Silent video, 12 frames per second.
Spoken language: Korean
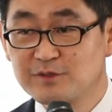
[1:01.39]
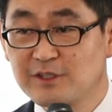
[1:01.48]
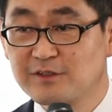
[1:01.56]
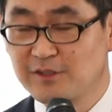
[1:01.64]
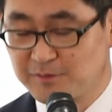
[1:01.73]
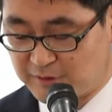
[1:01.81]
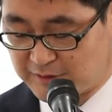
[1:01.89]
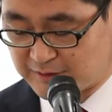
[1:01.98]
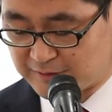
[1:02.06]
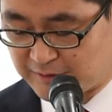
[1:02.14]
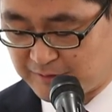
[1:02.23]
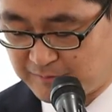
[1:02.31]

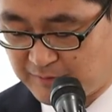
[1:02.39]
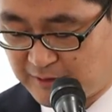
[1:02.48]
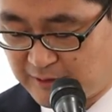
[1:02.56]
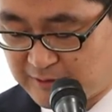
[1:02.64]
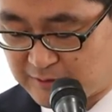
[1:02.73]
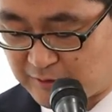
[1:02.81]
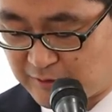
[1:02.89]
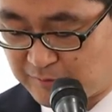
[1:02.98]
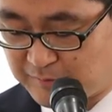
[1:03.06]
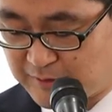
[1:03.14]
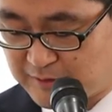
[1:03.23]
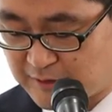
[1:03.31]
부장협의회장님,
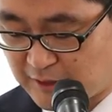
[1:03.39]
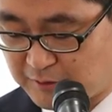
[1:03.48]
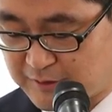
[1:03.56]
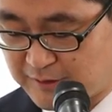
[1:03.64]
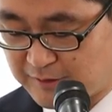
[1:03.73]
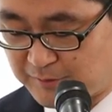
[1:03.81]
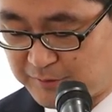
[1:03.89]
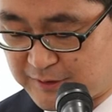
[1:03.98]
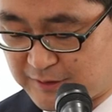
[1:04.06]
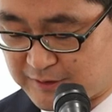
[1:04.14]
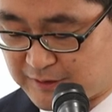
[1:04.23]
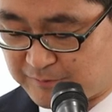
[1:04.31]
전영민
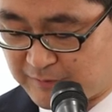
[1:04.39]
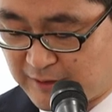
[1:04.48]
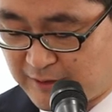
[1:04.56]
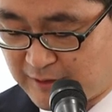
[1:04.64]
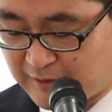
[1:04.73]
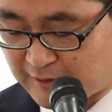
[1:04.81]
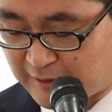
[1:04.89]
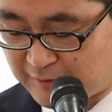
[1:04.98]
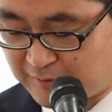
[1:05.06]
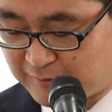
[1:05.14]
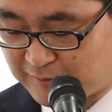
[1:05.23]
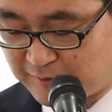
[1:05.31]
차과장협의회장님,
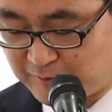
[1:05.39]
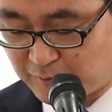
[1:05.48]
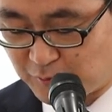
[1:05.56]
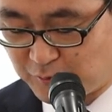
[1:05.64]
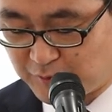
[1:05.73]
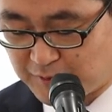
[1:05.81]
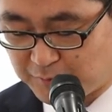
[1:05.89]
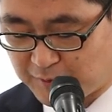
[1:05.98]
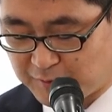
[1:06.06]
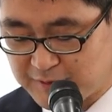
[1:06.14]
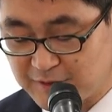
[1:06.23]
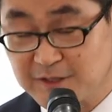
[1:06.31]
강영선
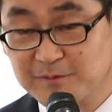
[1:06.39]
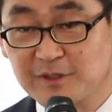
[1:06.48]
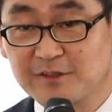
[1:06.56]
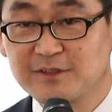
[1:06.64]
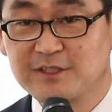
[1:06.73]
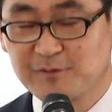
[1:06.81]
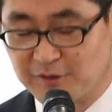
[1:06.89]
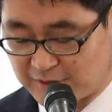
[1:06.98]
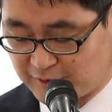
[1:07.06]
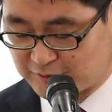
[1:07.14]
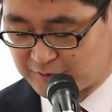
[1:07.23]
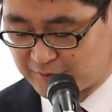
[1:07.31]
고리회 회장님께서
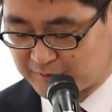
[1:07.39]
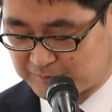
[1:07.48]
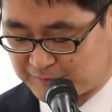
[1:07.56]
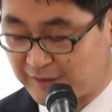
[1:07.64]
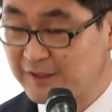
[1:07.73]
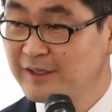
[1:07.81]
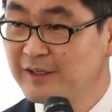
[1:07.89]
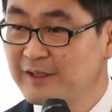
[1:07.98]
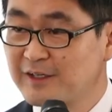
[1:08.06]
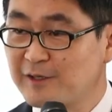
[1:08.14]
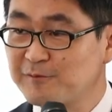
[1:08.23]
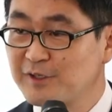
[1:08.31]
참석하여 주셨습니다.
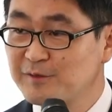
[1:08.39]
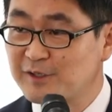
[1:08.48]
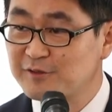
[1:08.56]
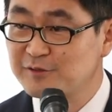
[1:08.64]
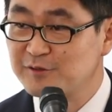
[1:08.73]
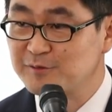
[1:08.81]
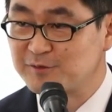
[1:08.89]
감사의 박수를